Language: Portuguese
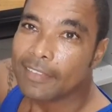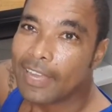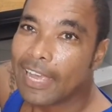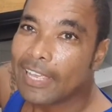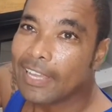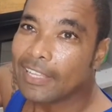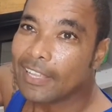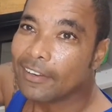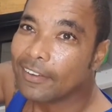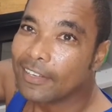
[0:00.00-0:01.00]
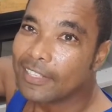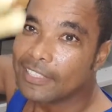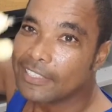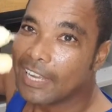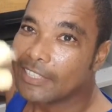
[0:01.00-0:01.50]
Aí, galera,
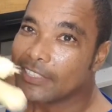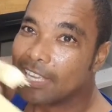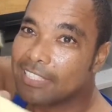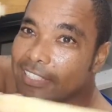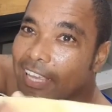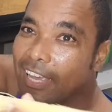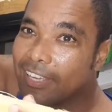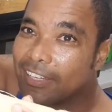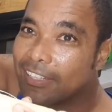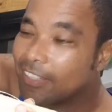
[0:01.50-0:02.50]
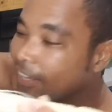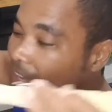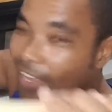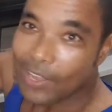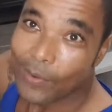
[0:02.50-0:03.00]
ó, já descasquei a cana.
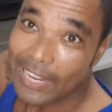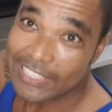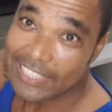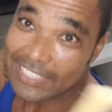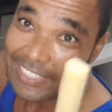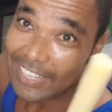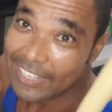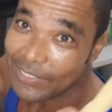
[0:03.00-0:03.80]
Eu acho que ninguém